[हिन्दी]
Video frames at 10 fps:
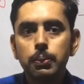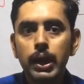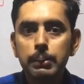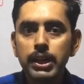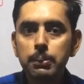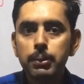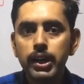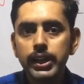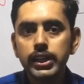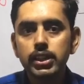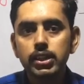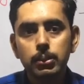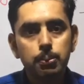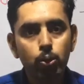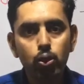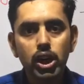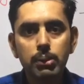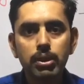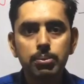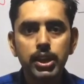फैमिली प्लानिंग
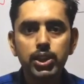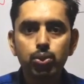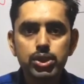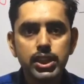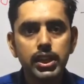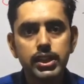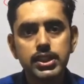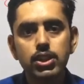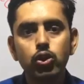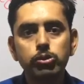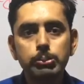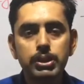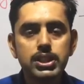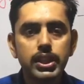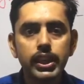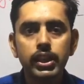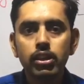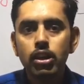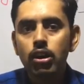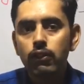प्रोग्राम हमने यूज किया जैसे कोई भी पर्सन है
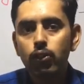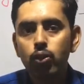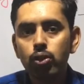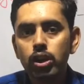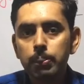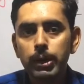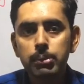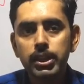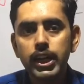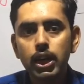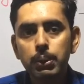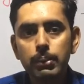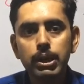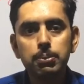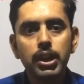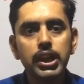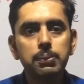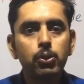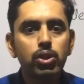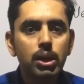वो परमानेंट फैमिली
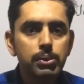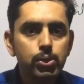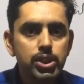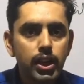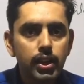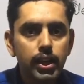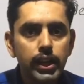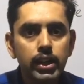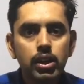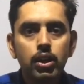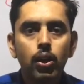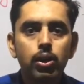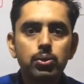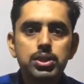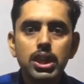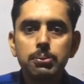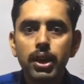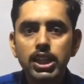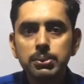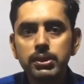प्लानिंग प्रोग्राम यूज कर रहा है और उसके
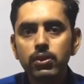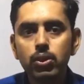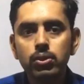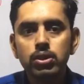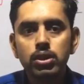बाद भी वो